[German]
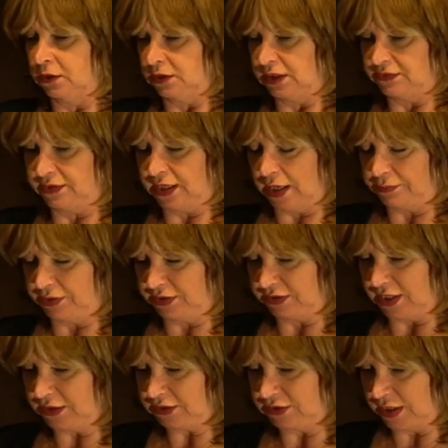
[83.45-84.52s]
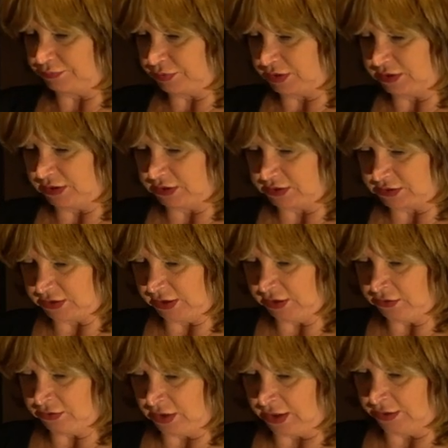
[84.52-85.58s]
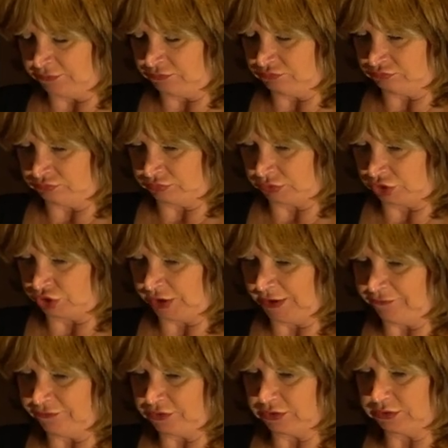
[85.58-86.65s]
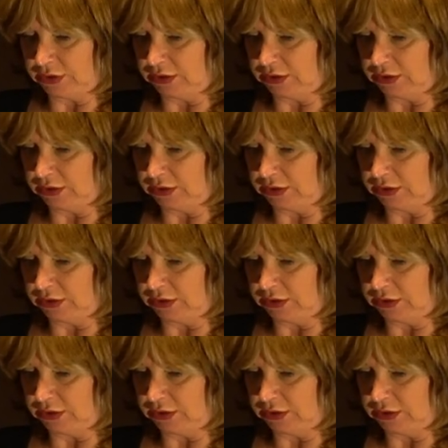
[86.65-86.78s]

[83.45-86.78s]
Deswegen habe ich gedacht, ich habe das hier gesehen in einem Geschäft.